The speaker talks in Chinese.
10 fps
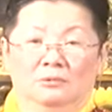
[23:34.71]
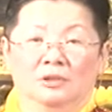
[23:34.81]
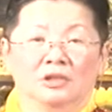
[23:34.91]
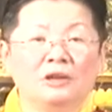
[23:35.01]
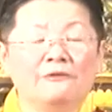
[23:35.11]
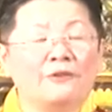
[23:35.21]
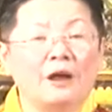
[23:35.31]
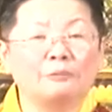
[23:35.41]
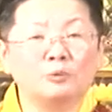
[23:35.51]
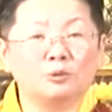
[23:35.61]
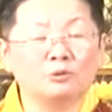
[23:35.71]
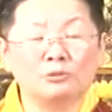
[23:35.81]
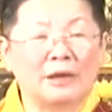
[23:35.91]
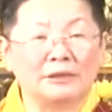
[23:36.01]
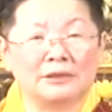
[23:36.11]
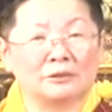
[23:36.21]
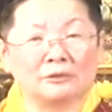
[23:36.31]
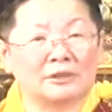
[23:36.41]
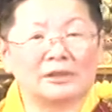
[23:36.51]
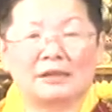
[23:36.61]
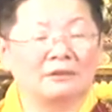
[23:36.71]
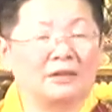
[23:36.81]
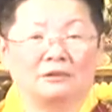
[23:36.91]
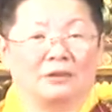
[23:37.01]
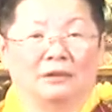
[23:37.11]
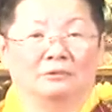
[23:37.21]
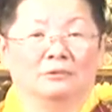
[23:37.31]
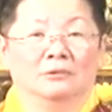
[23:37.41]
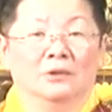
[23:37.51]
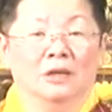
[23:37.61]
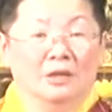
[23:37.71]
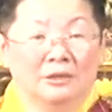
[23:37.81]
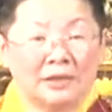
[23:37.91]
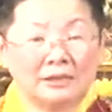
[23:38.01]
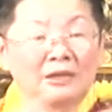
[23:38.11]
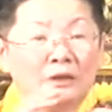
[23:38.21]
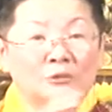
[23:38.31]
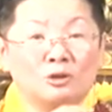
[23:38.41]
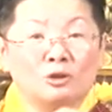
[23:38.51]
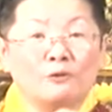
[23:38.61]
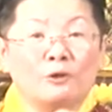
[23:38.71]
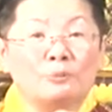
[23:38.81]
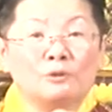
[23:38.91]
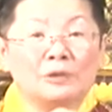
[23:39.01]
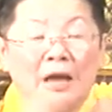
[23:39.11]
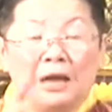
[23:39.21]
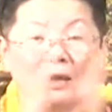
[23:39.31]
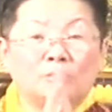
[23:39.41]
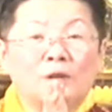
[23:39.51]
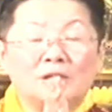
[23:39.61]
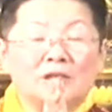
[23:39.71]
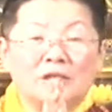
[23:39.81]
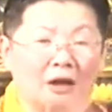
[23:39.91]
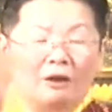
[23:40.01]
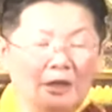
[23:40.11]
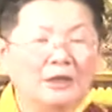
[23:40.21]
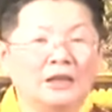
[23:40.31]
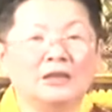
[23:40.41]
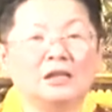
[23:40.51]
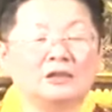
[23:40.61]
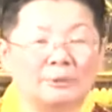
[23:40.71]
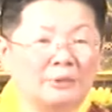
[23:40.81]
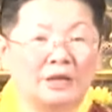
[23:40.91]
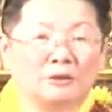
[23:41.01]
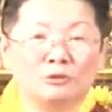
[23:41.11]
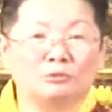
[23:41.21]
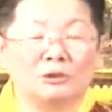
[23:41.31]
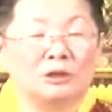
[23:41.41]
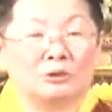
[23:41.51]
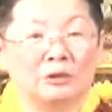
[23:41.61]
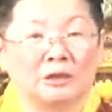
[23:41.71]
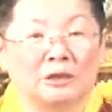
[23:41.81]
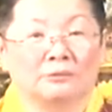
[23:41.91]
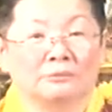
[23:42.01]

心发不出来这种善念呐？但是要求佛菩萨对自己好，一定怎么样都努力做的。